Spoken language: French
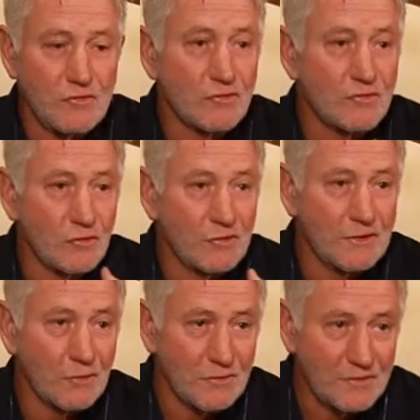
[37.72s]
que je
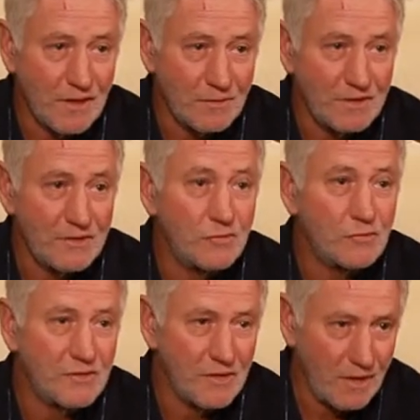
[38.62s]
retire le sable et sous
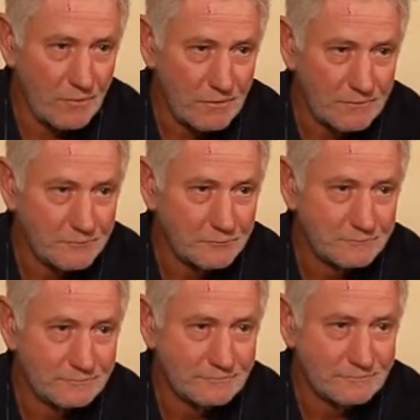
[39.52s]
le sable,
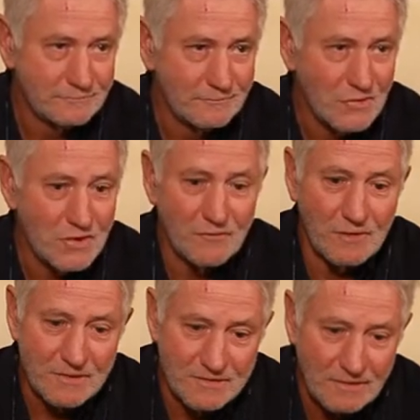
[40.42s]

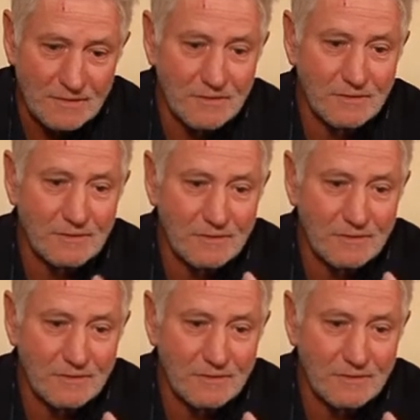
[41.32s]
j'avais les sept